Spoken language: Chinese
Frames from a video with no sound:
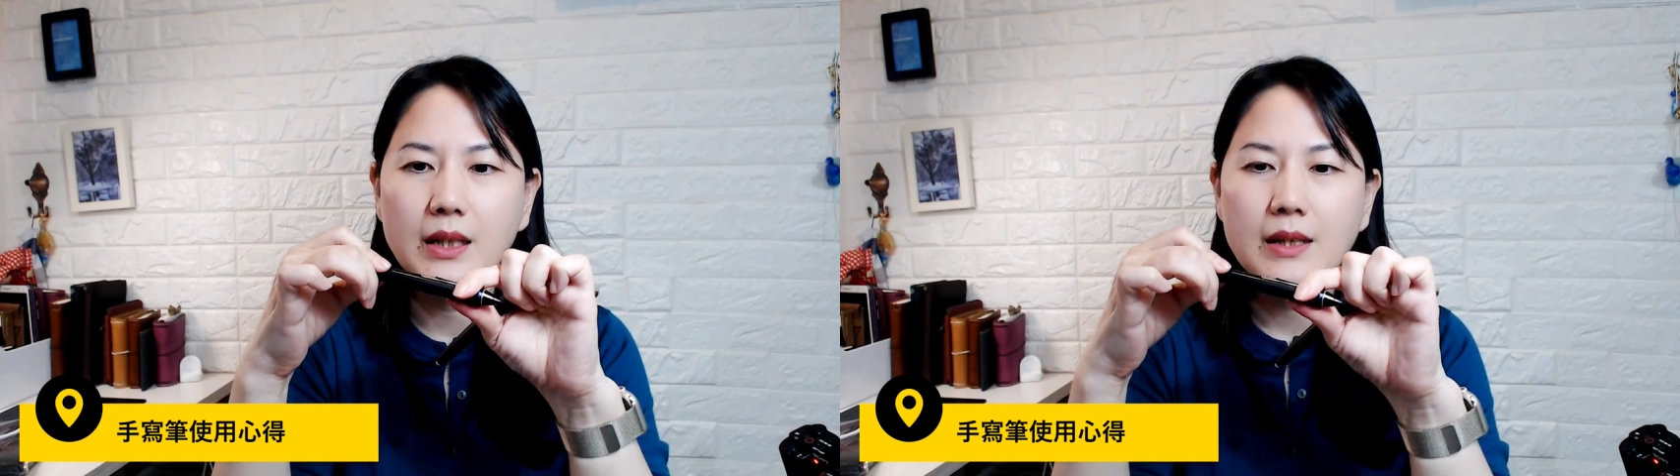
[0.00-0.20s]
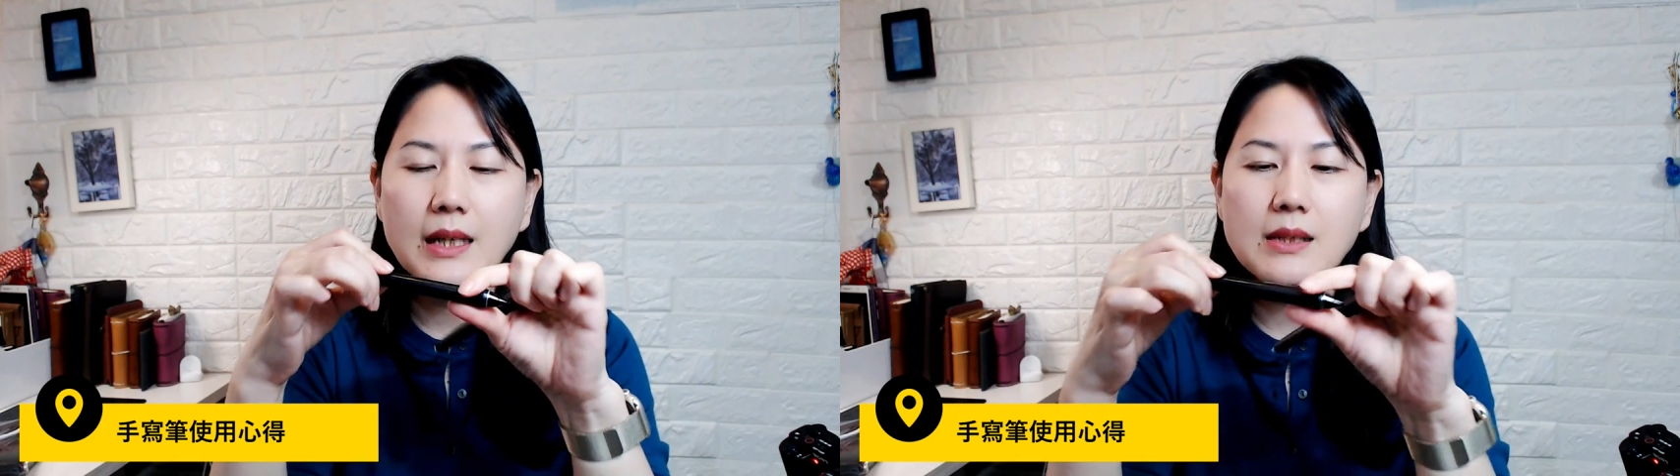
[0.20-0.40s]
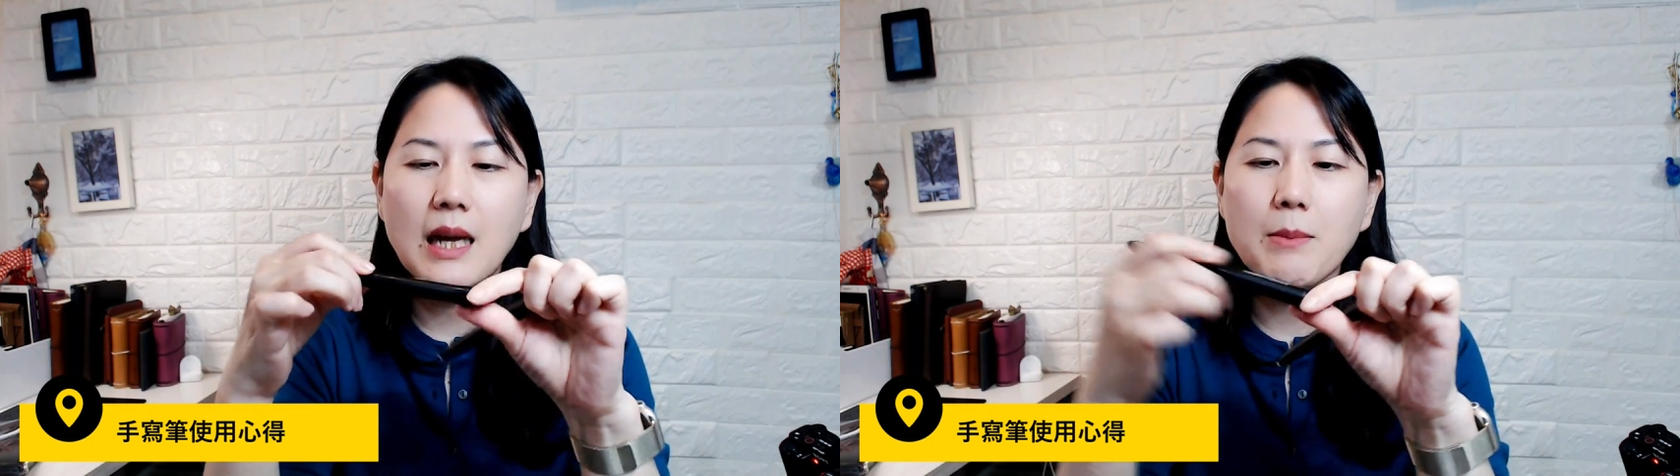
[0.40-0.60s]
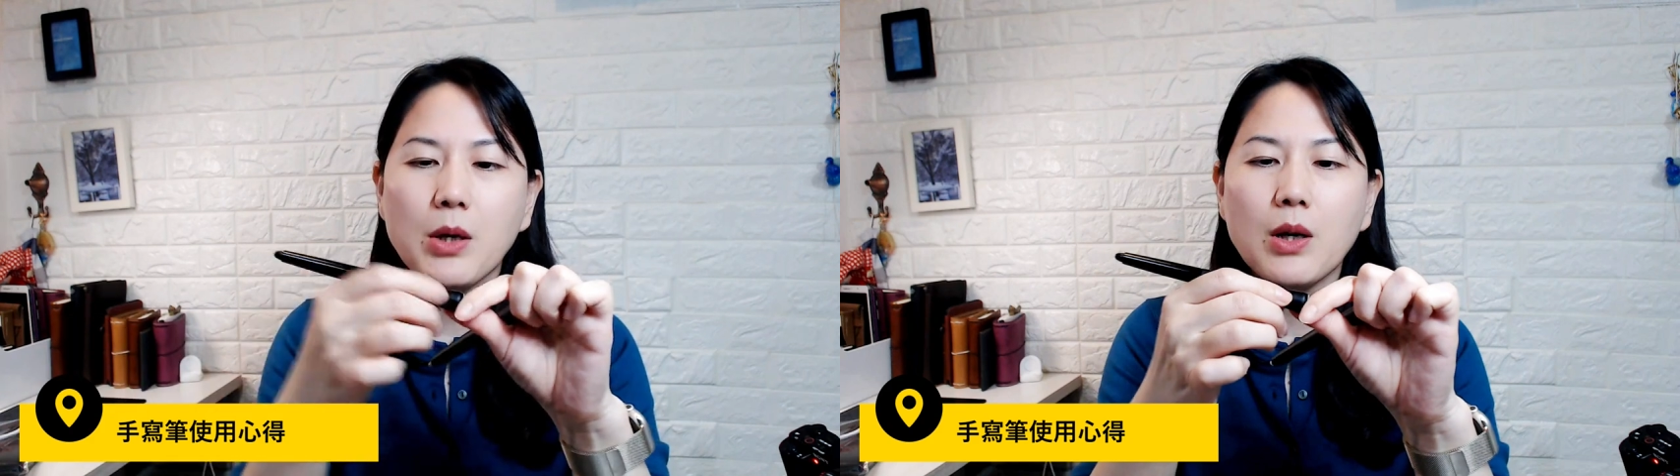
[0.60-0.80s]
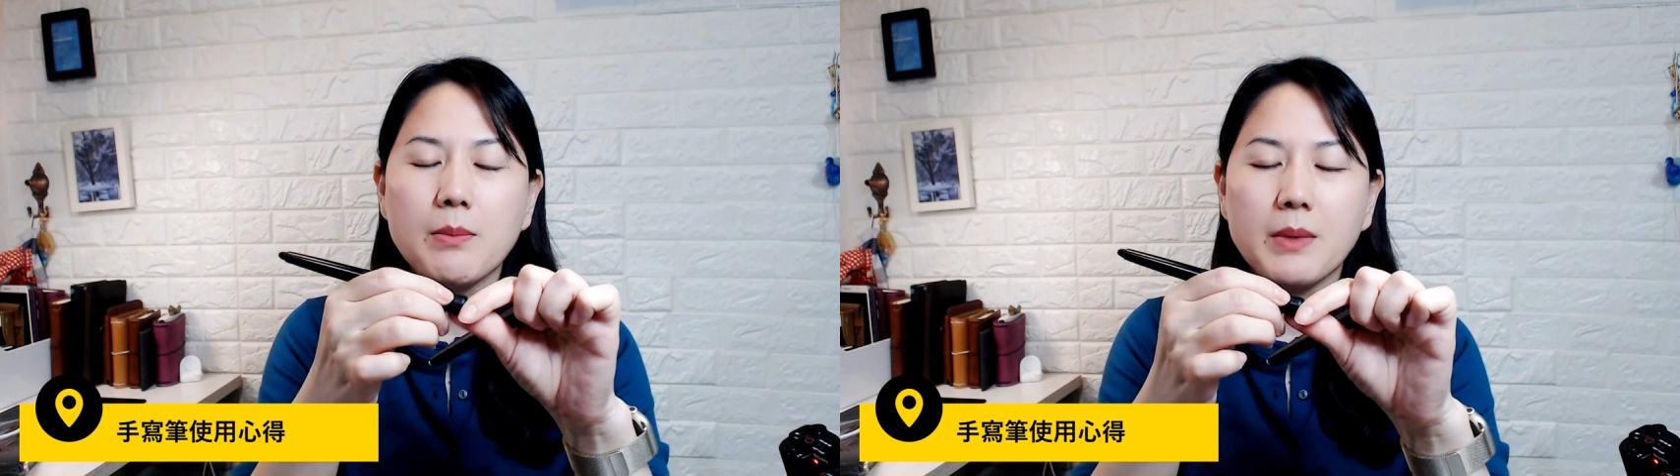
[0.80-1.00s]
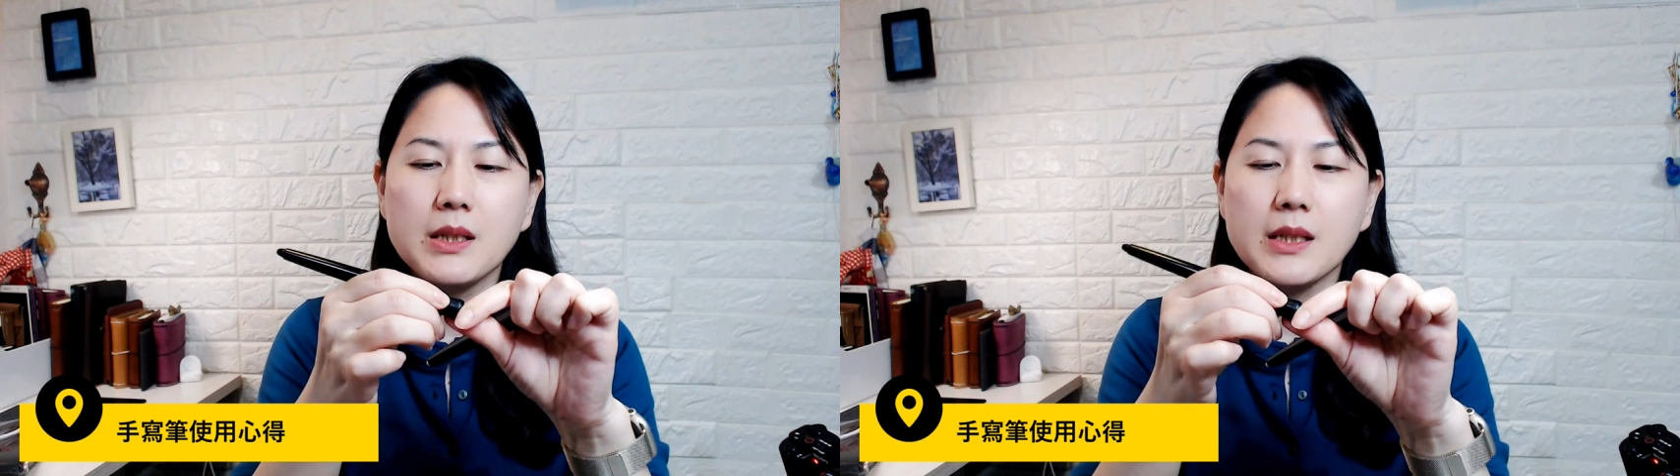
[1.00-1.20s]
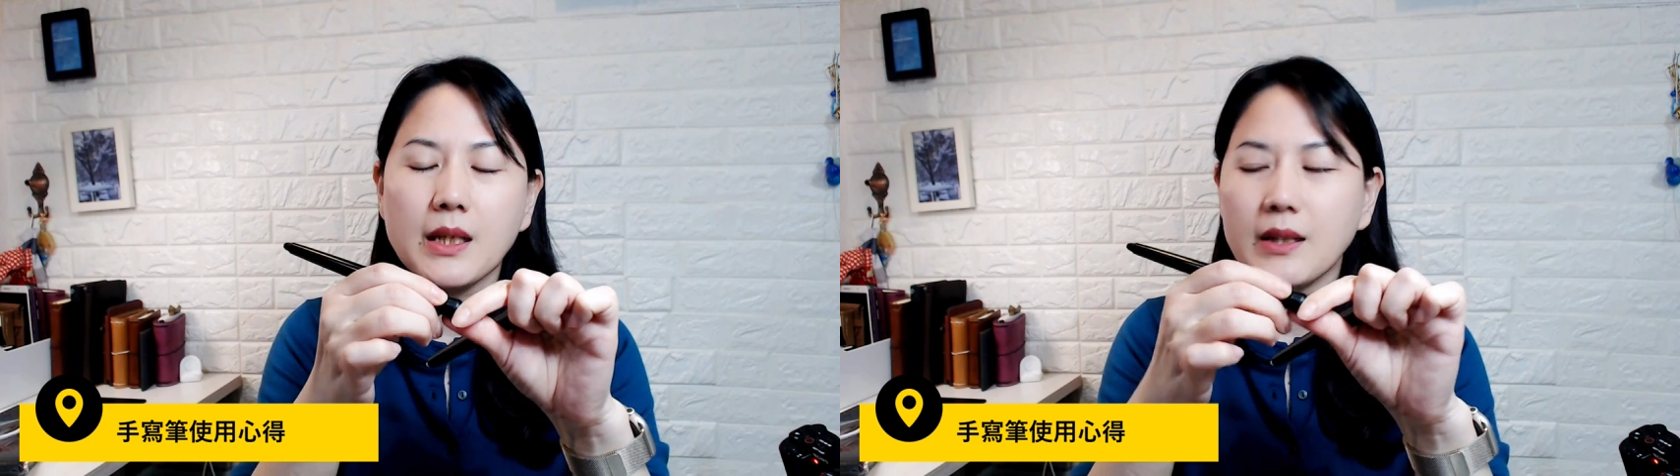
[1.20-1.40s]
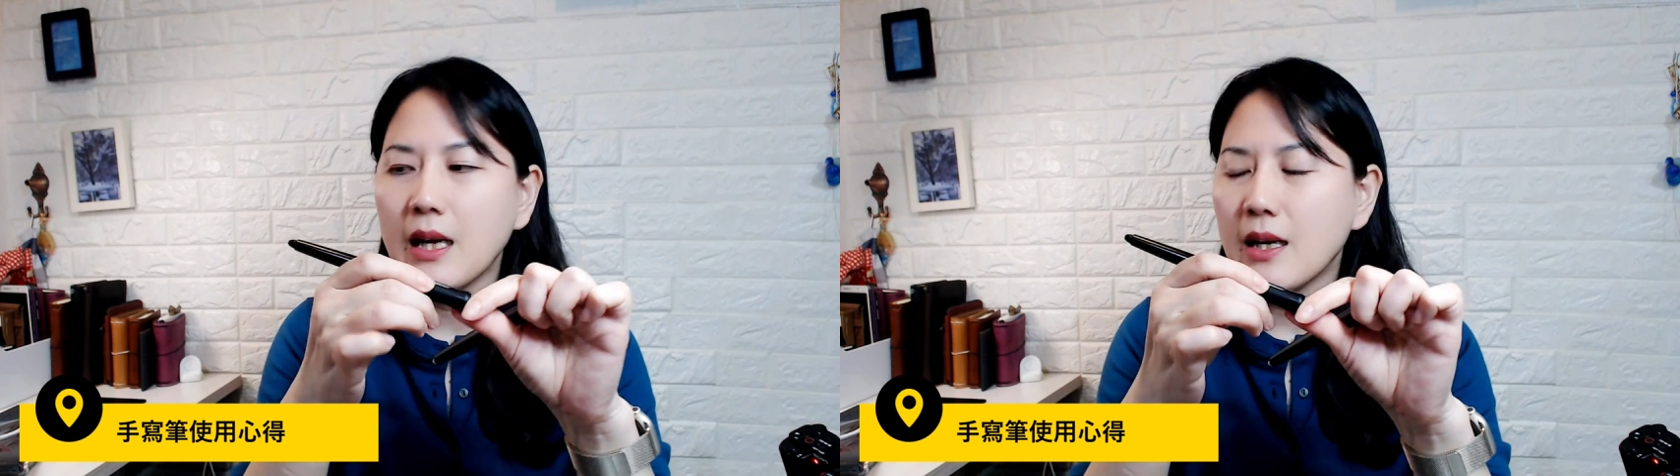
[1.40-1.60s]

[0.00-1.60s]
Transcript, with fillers: 但是它没有很明显。